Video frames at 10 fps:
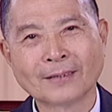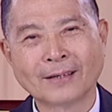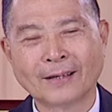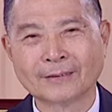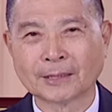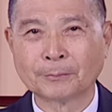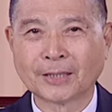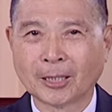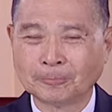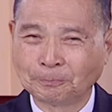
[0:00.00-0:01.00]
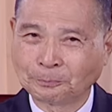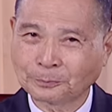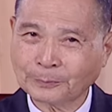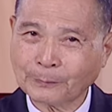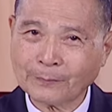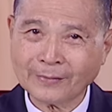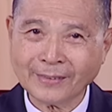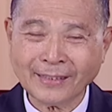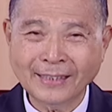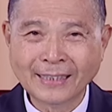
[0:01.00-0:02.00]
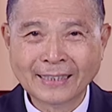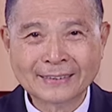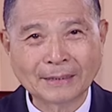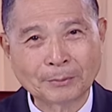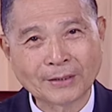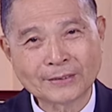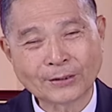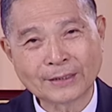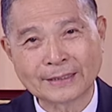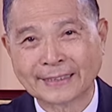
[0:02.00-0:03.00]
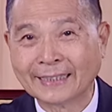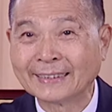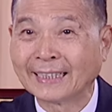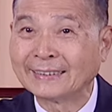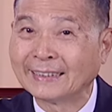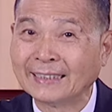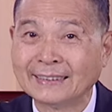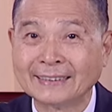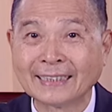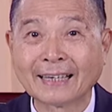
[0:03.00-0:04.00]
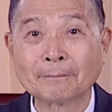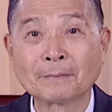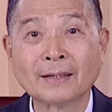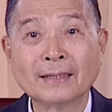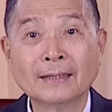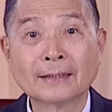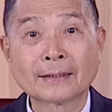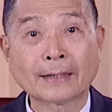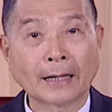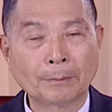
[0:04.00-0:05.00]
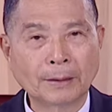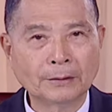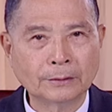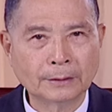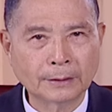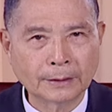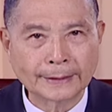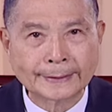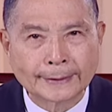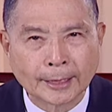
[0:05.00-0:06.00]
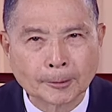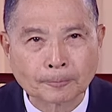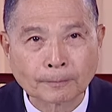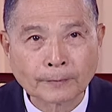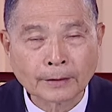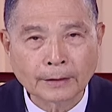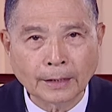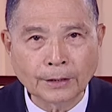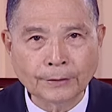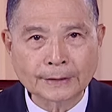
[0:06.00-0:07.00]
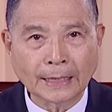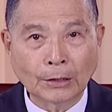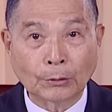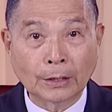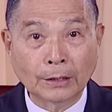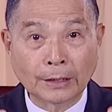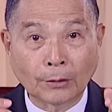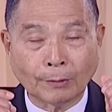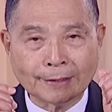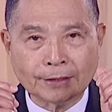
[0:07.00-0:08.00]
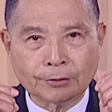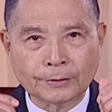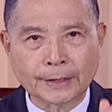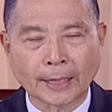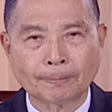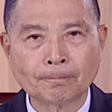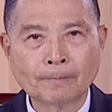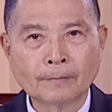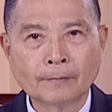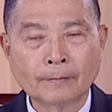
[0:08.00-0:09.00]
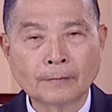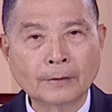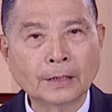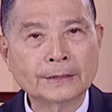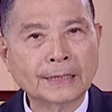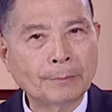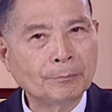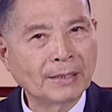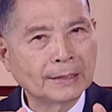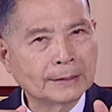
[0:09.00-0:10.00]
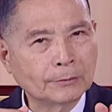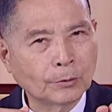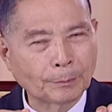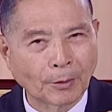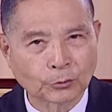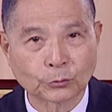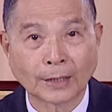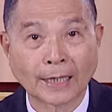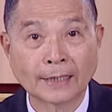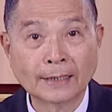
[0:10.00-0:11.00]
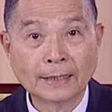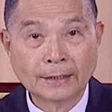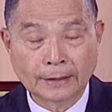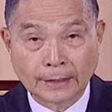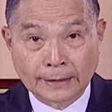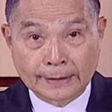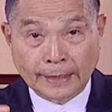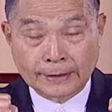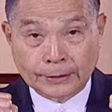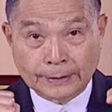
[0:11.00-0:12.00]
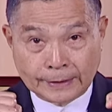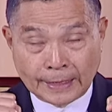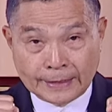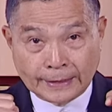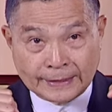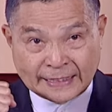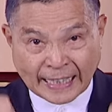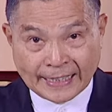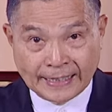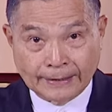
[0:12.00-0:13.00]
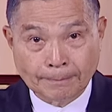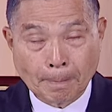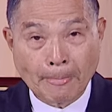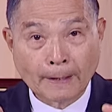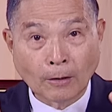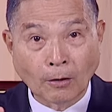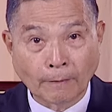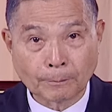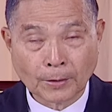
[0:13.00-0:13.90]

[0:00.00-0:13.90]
啊，想不到，想不到后一个前台写起这样改变人的一生。也因为，在那种恶劣环境之下，你的谦卑心会跑出来。你的学习学习的潜力，哦，